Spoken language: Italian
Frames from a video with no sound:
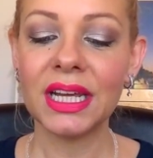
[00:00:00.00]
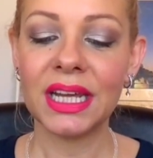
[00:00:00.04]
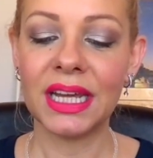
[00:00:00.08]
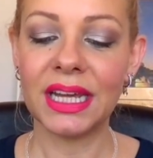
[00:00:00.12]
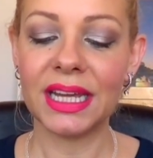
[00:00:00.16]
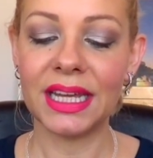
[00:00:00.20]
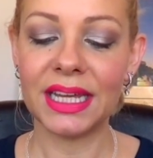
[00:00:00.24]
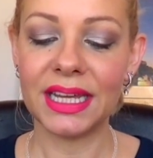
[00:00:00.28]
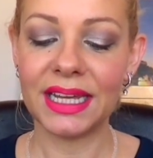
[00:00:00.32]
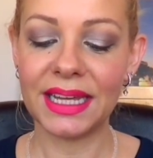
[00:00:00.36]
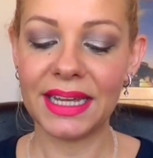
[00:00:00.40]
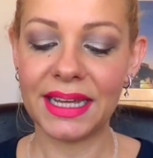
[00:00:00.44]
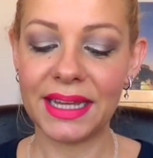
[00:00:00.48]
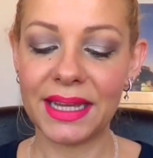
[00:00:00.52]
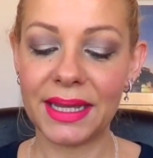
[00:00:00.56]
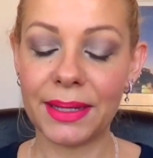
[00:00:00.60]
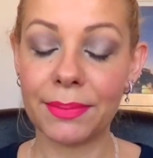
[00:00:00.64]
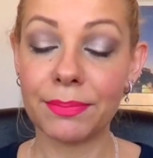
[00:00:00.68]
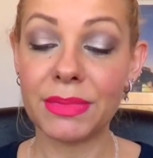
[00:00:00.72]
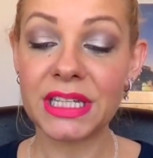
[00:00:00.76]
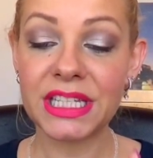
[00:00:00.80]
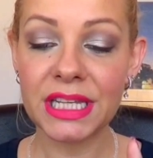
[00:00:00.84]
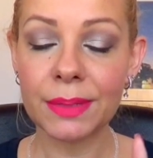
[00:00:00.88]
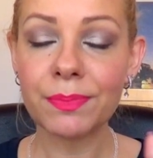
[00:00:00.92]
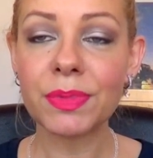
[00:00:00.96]
E
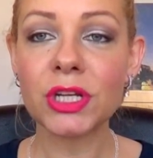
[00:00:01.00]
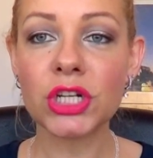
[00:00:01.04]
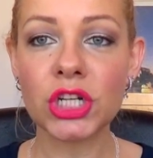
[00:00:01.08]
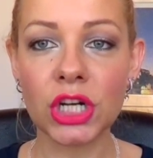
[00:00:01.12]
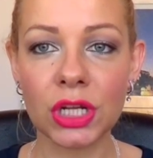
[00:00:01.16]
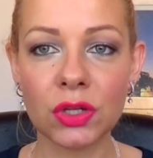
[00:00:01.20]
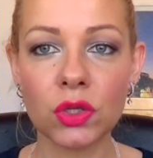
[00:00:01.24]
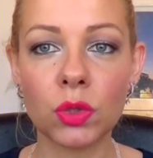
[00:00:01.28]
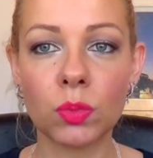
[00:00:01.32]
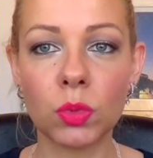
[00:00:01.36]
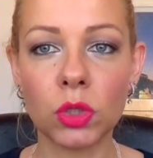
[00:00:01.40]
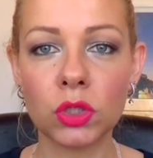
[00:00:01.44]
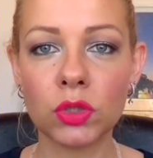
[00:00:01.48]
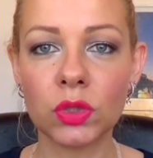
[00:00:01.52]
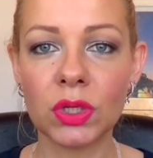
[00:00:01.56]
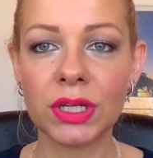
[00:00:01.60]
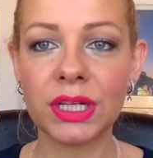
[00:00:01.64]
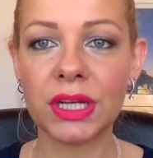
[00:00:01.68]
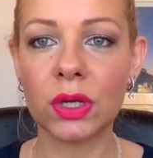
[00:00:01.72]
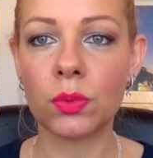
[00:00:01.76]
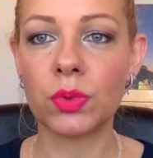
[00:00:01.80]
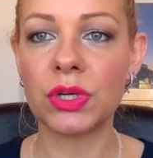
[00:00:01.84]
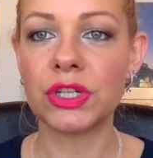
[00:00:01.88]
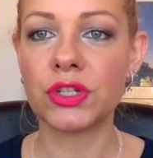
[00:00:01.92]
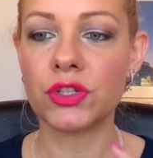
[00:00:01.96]
mi sta piacendo molto
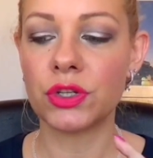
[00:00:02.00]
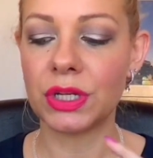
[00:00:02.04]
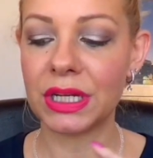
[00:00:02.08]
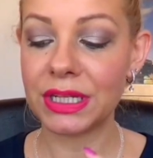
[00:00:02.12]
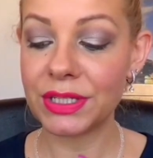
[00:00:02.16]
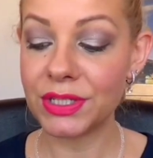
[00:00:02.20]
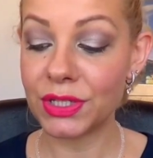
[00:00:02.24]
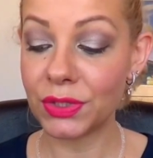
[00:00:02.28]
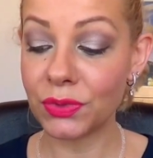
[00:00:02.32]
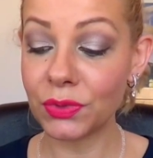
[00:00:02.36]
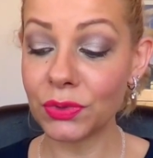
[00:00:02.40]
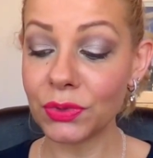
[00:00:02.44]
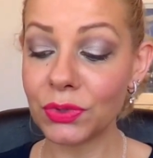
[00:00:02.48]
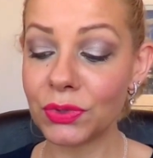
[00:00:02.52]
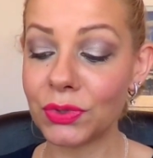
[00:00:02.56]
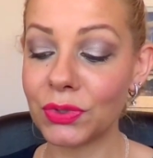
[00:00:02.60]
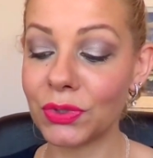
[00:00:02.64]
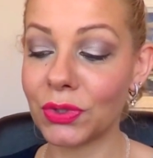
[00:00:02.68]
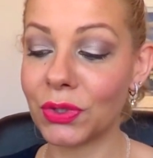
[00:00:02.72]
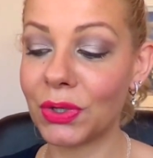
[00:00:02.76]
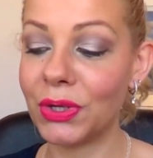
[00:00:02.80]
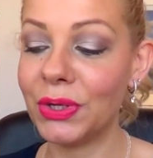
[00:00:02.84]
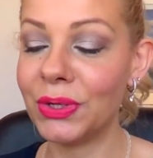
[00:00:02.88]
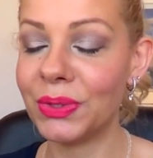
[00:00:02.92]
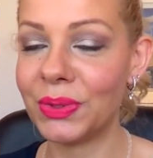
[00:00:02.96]
anche questo.
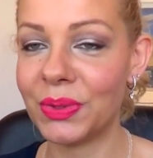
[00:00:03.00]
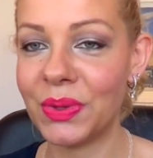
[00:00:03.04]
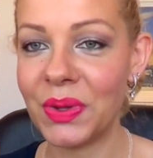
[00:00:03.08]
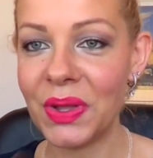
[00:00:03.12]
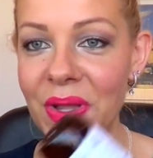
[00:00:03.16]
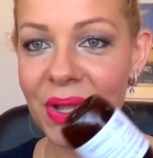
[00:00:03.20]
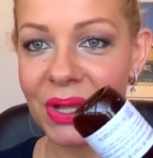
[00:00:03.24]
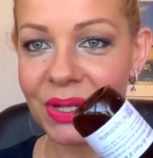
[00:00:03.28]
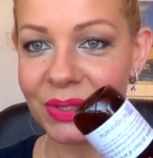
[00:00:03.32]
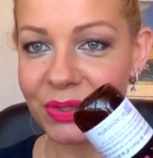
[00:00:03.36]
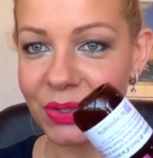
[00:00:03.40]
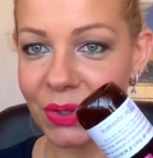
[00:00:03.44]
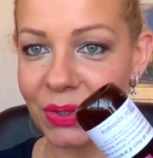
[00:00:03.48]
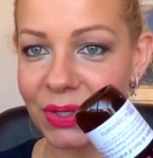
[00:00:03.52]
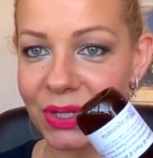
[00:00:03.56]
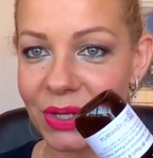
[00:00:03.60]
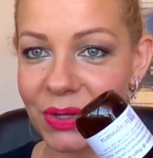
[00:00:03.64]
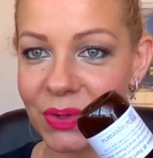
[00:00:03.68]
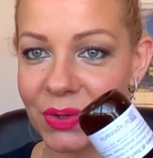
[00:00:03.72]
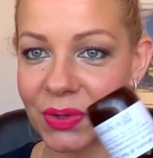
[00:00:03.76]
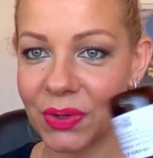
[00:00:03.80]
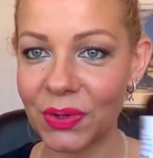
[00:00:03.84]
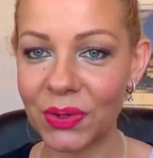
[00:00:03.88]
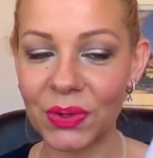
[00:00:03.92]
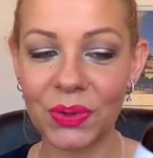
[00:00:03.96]
Innanzitutto,
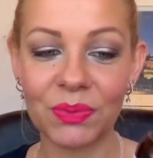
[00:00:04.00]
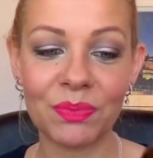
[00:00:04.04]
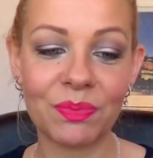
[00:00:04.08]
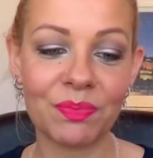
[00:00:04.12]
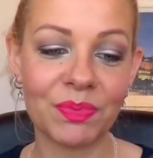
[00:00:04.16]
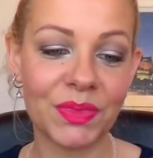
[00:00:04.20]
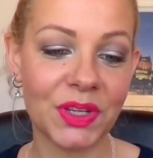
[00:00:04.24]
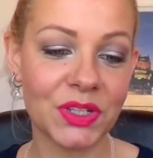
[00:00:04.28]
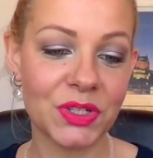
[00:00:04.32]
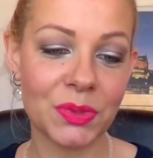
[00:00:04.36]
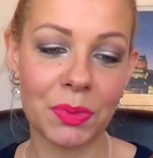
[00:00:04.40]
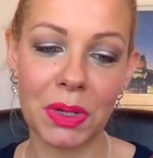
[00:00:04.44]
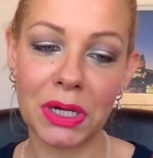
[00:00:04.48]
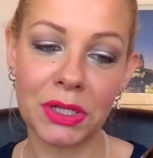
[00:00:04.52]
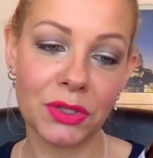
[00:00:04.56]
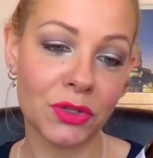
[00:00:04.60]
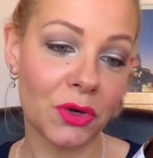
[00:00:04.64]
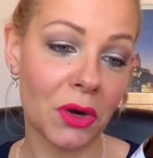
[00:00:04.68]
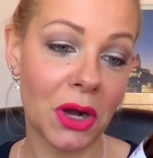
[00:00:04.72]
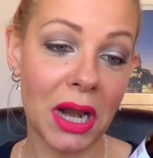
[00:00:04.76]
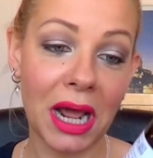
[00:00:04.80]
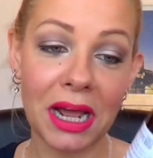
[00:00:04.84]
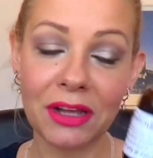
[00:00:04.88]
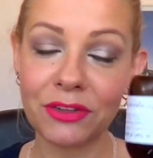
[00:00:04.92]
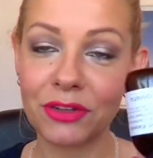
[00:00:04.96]
tonico, mm, insomma,
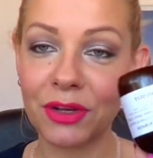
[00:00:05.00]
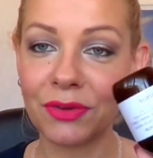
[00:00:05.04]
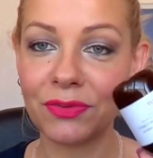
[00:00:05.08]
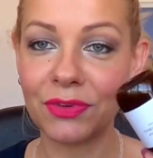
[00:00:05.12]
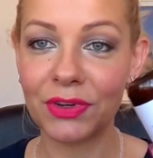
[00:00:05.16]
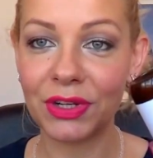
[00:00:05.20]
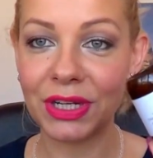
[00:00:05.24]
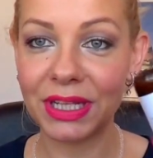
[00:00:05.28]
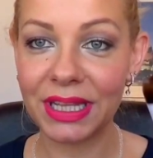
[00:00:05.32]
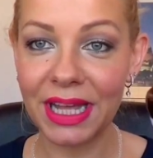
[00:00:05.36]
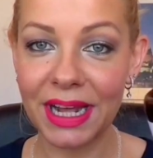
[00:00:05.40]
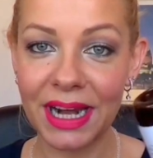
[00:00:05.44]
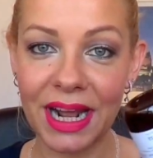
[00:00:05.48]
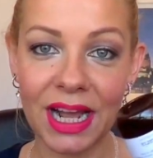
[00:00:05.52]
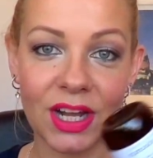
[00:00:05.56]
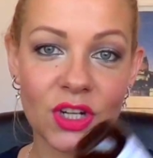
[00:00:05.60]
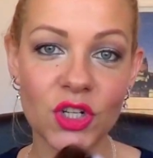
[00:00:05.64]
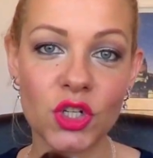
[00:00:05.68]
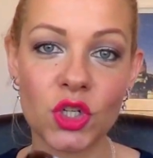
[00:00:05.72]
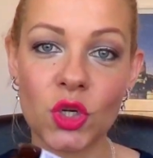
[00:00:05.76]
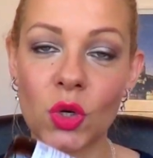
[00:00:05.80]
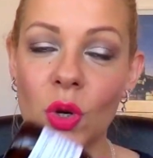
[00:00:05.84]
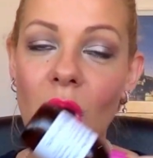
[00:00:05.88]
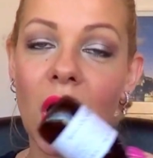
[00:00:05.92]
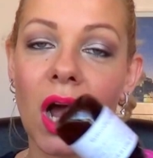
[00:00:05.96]
l'idrolato ai fiori
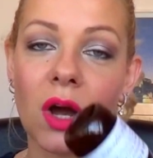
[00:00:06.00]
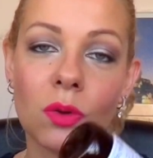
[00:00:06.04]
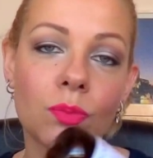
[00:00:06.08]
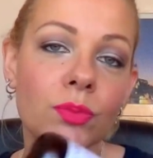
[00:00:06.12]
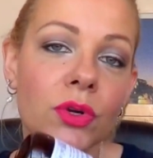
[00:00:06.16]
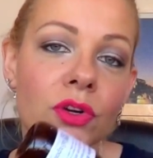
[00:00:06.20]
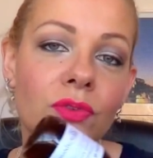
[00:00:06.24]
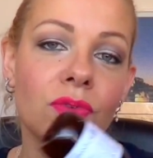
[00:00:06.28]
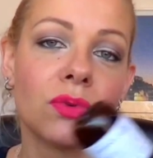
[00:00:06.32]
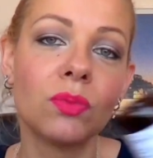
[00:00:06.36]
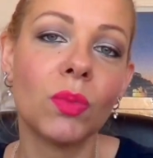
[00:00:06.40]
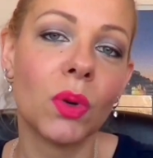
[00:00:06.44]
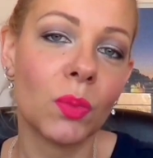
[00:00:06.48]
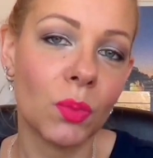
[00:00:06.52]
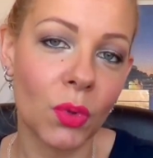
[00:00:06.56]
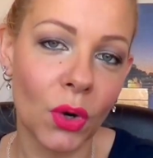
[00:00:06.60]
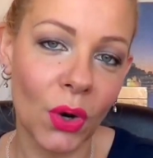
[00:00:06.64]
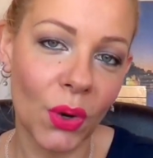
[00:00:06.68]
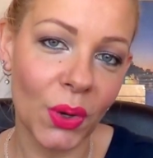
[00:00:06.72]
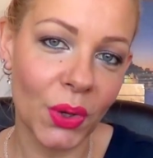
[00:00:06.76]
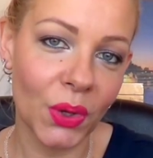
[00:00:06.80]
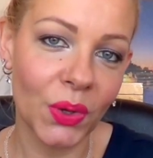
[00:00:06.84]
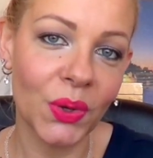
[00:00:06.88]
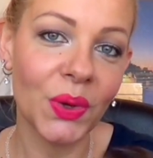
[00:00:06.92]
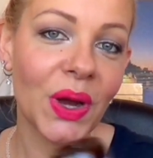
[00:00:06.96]
d'arancio ha un profumo
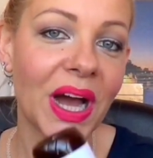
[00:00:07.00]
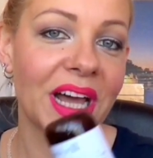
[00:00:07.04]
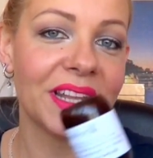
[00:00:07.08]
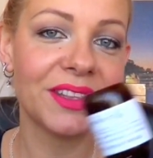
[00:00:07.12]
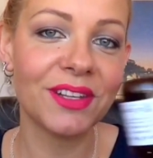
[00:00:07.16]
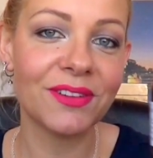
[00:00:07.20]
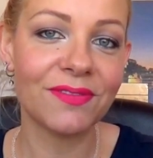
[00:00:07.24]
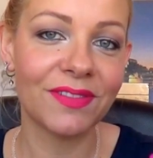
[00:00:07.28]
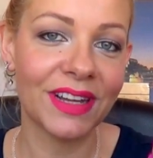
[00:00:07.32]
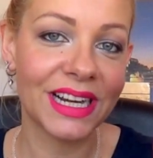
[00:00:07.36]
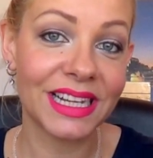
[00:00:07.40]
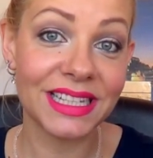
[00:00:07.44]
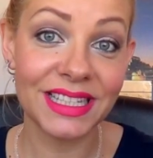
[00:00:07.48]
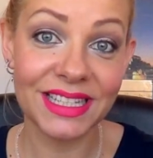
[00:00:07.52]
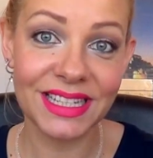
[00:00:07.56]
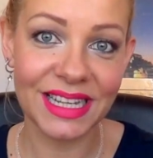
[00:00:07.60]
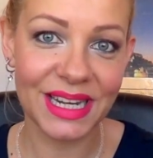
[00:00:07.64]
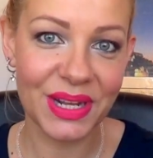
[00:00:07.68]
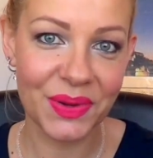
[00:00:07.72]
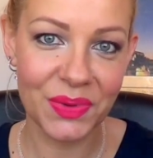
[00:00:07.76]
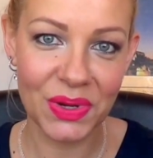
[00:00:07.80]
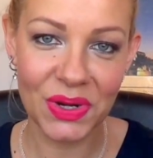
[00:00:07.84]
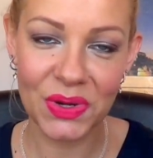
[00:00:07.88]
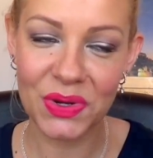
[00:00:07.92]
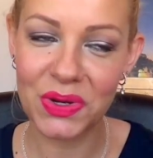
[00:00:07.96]
buono, a differenza
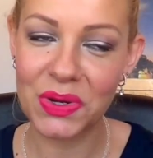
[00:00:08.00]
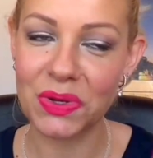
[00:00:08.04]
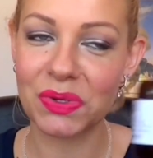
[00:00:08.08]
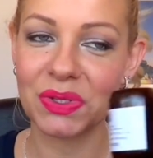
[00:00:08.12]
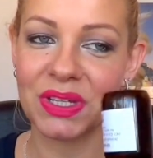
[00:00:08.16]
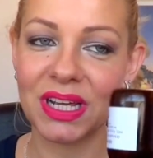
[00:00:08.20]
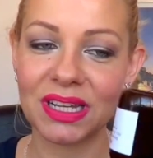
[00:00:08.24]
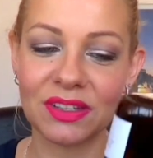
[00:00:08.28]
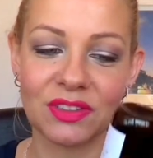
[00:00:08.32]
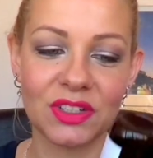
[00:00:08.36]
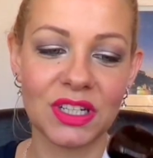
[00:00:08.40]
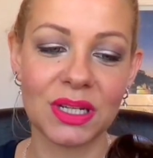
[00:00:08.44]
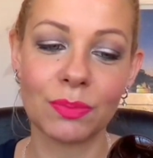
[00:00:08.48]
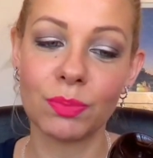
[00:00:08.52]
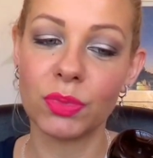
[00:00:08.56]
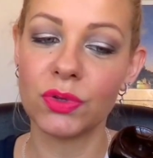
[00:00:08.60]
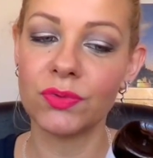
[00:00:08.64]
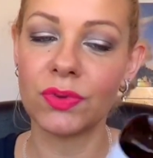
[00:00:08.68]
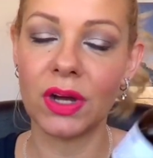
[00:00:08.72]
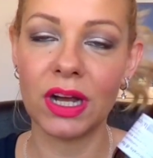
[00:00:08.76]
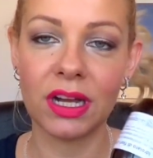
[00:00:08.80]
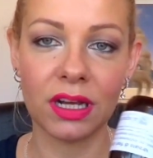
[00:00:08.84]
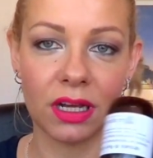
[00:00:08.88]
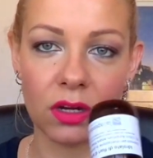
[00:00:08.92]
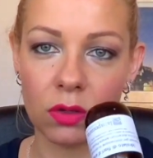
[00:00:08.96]
di quello che ho usato tempo
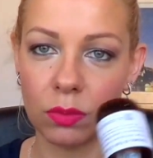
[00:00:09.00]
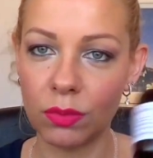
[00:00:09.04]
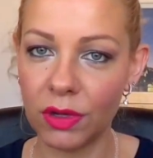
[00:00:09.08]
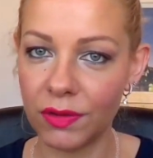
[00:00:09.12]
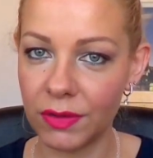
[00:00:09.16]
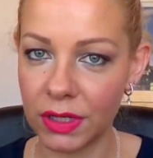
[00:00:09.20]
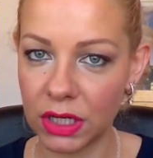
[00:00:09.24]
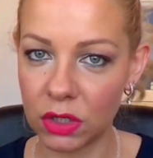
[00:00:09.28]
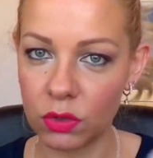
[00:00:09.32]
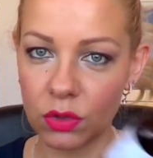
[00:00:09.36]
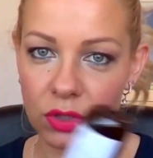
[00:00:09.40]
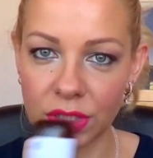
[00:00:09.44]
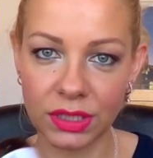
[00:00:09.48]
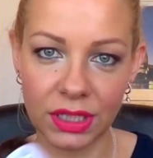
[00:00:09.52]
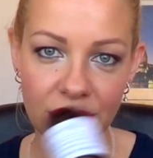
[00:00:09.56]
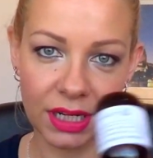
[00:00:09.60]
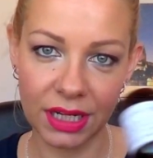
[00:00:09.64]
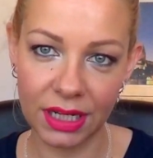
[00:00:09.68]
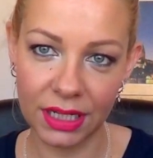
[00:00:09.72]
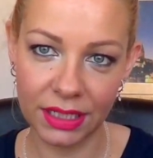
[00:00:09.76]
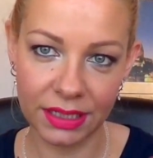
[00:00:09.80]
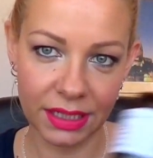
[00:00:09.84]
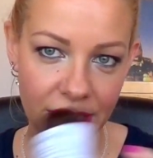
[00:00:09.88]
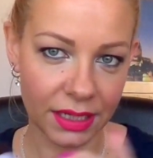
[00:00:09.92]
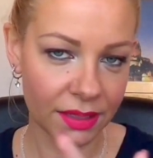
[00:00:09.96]
fa, che come vi
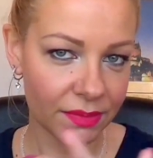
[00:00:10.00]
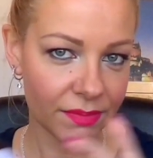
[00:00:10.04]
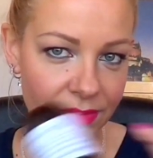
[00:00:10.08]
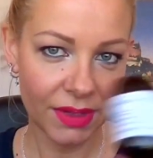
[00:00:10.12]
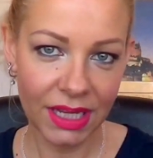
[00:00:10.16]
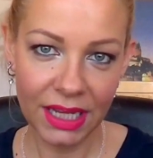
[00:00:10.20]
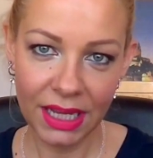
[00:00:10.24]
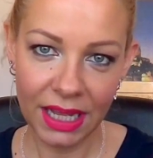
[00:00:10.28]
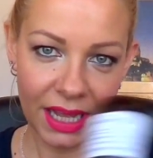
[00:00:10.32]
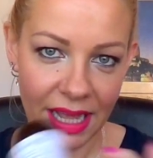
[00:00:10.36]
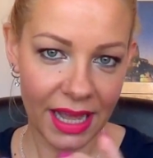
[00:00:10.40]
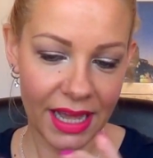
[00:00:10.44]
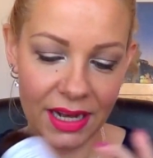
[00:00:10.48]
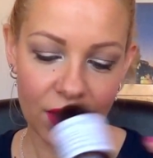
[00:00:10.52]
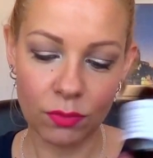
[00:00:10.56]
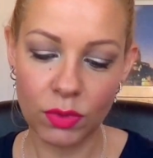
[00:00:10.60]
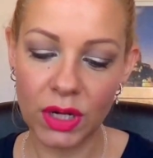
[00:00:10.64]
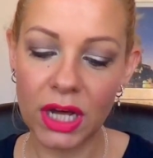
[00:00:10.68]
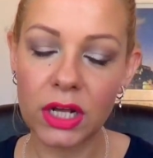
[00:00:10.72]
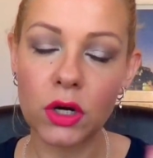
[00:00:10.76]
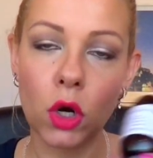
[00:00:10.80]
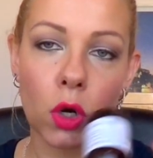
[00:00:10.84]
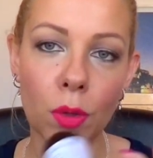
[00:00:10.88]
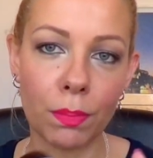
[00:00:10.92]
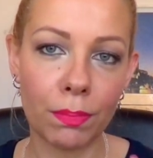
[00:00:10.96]
ricorderete era
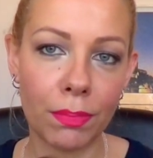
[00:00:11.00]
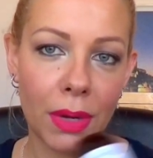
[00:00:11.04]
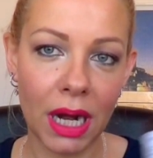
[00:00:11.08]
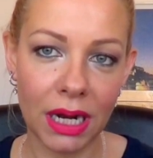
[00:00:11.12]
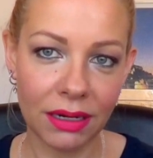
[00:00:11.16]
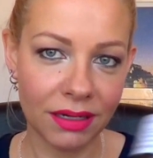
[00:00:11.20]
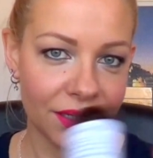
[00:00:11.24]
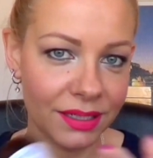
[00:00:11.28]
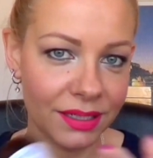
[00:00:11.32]
una roba